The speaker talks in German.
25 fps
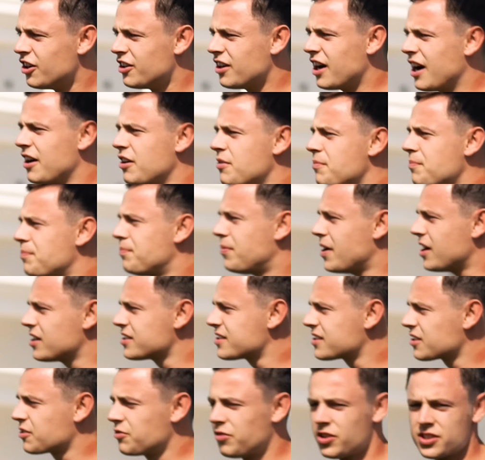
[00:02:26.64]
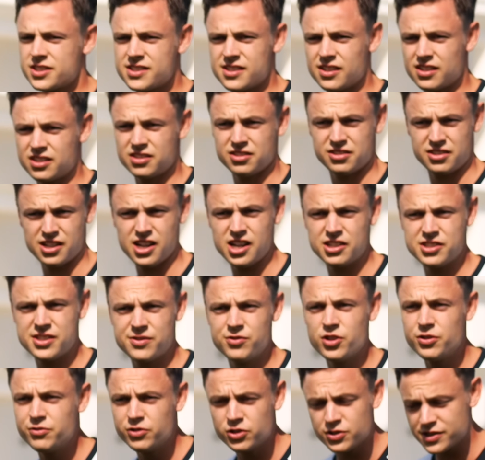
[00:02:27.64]
Ja, ein paar Squats. Ja, das
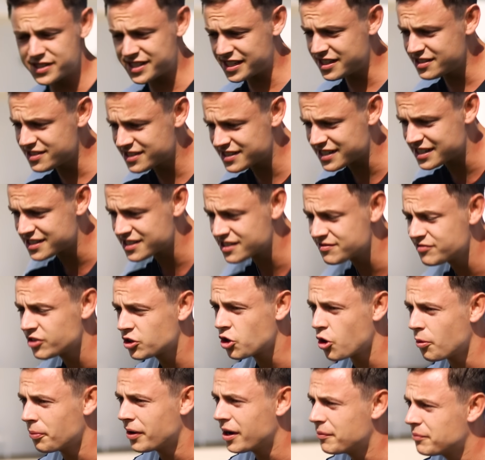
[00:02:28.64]
würden wir uns hinsetzen. Wir kommen